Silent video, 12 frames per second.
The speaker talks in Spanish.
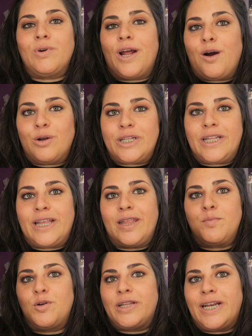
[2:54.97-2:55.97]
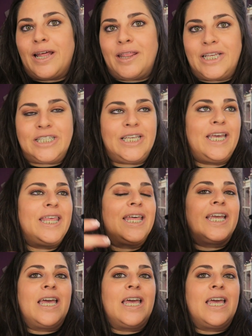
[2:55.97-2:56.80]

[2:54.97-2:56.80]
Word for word: unas gotitas de proteína de seda,